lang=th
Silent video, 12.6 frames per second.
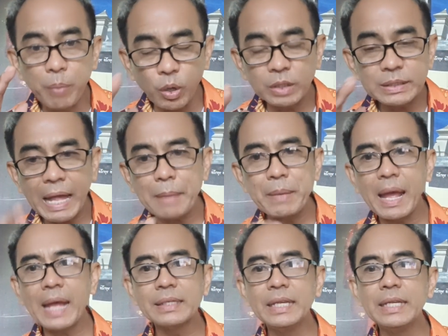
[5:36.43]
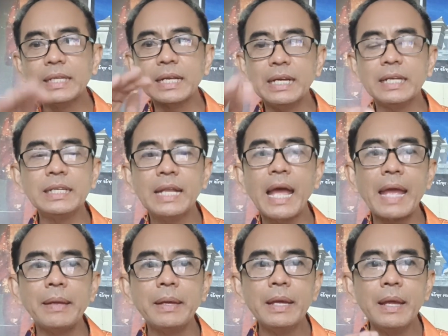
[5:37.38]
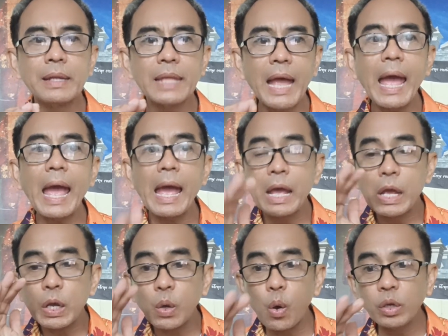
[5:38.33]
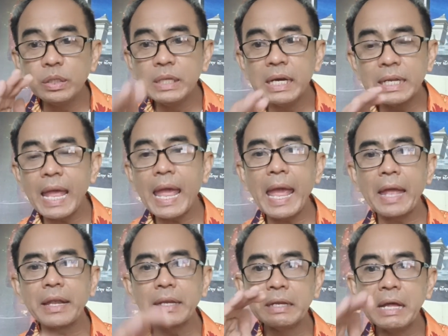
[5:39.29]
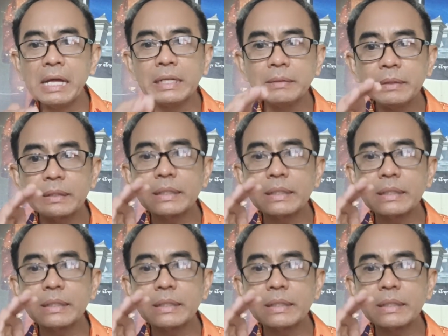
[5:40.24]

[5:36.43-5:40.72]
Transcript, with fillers: ผลตามมาที่จะเกิดขึ้นได้ ถ้าคนเดินแอร์เดิน